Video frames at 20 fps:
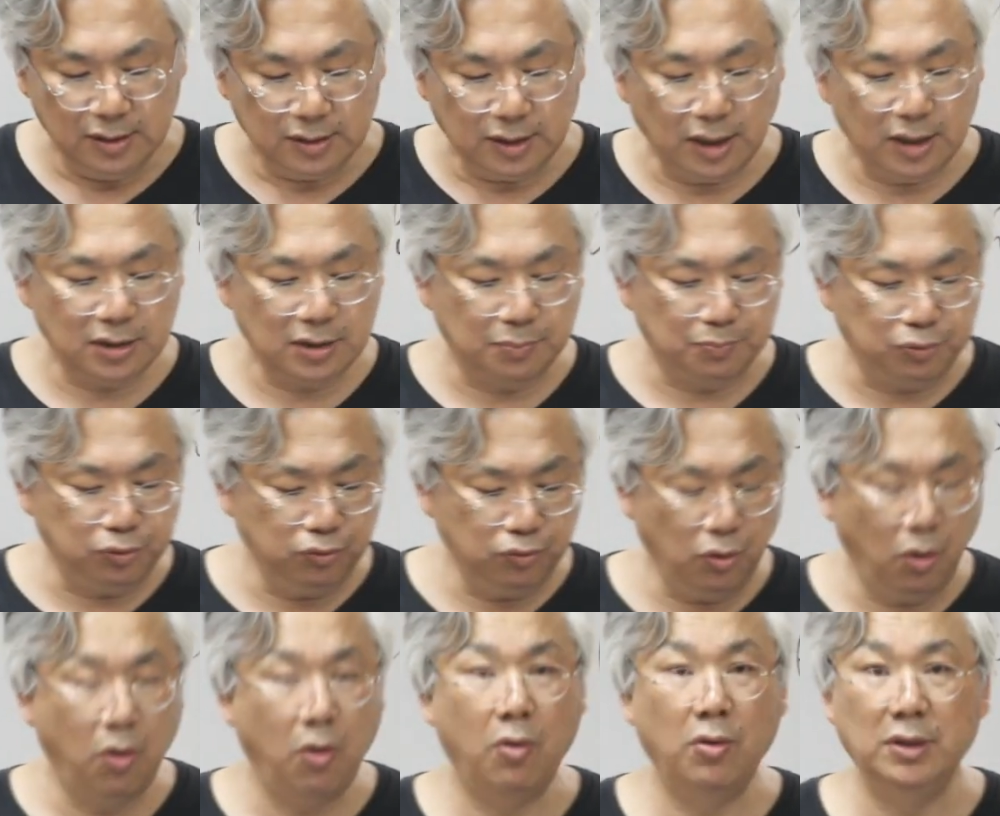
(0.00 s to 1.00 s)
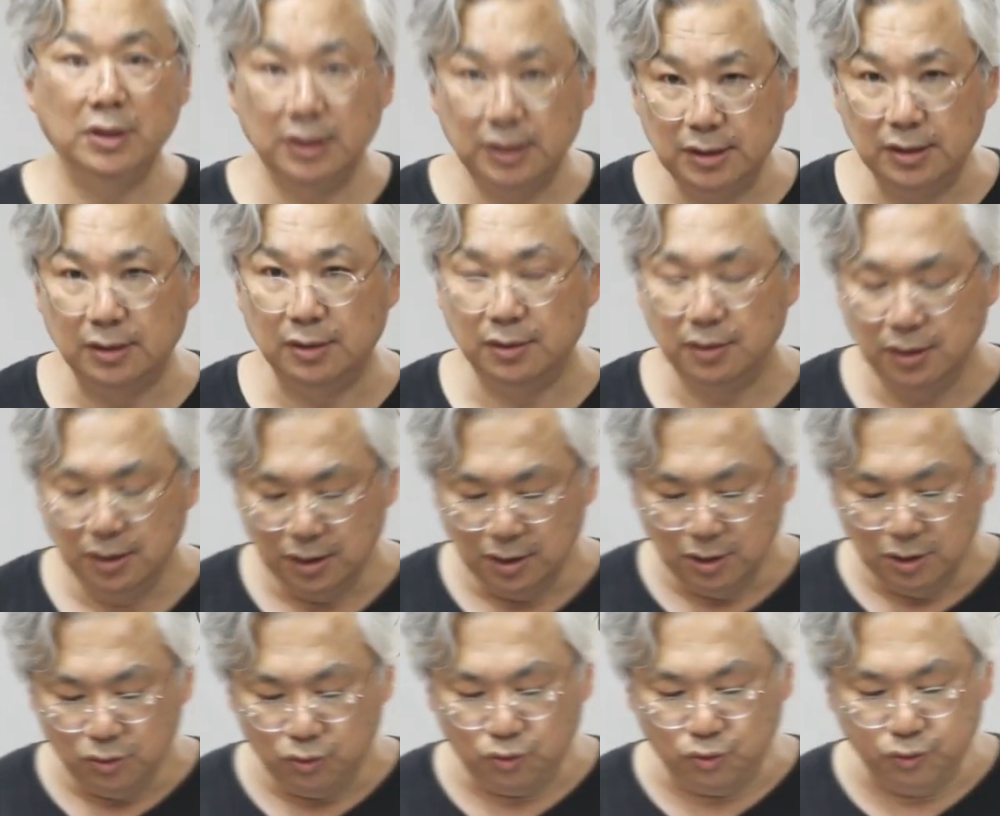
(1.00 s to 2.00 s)
따라서 프로는
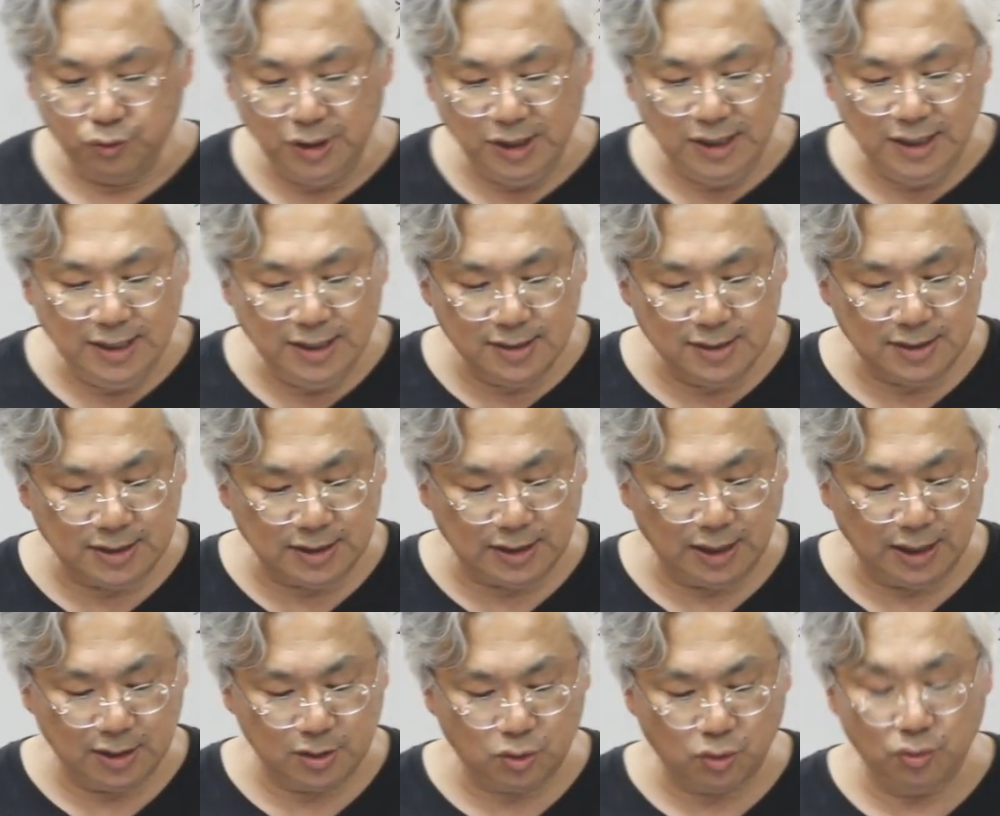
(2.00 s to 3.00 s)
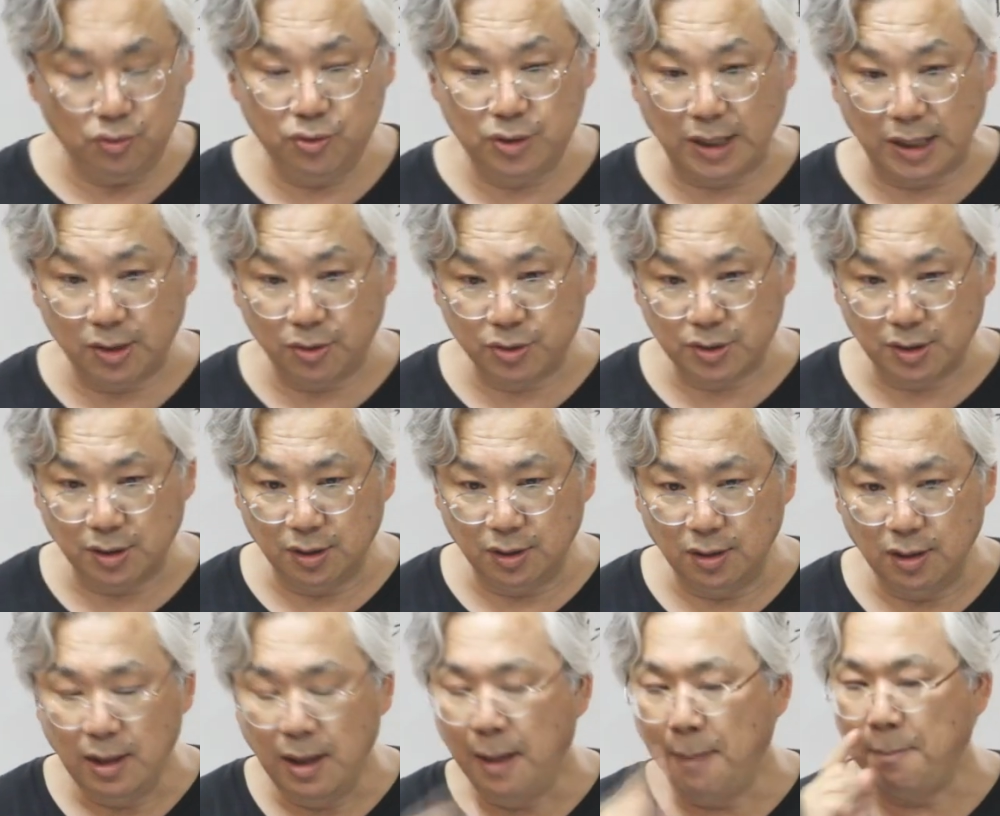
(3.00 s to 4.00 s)
주인의식의
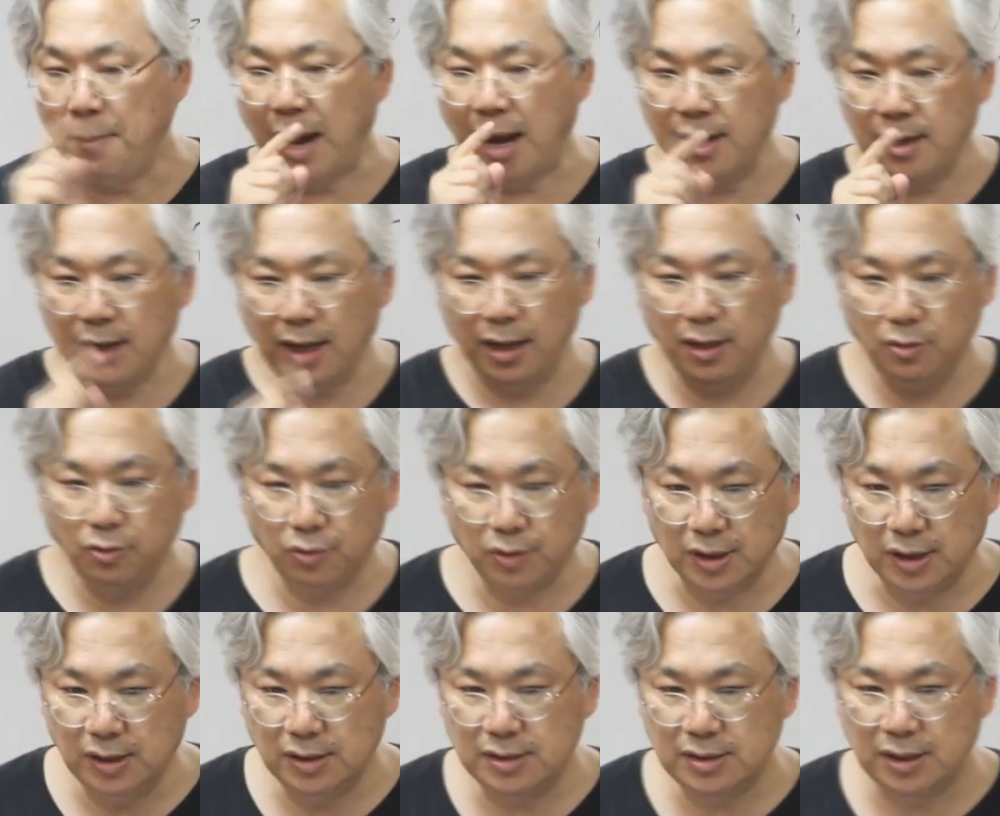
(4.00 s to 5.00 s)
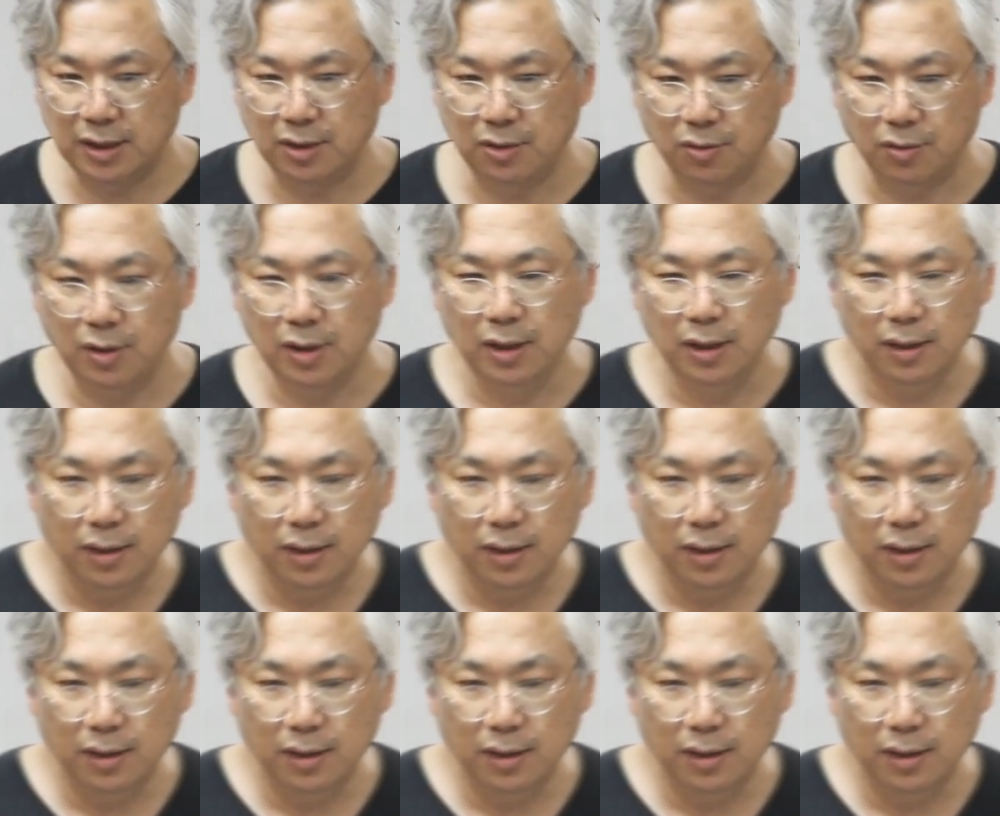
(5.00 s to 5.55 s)
소유자로서 말과 행동이 일치해요.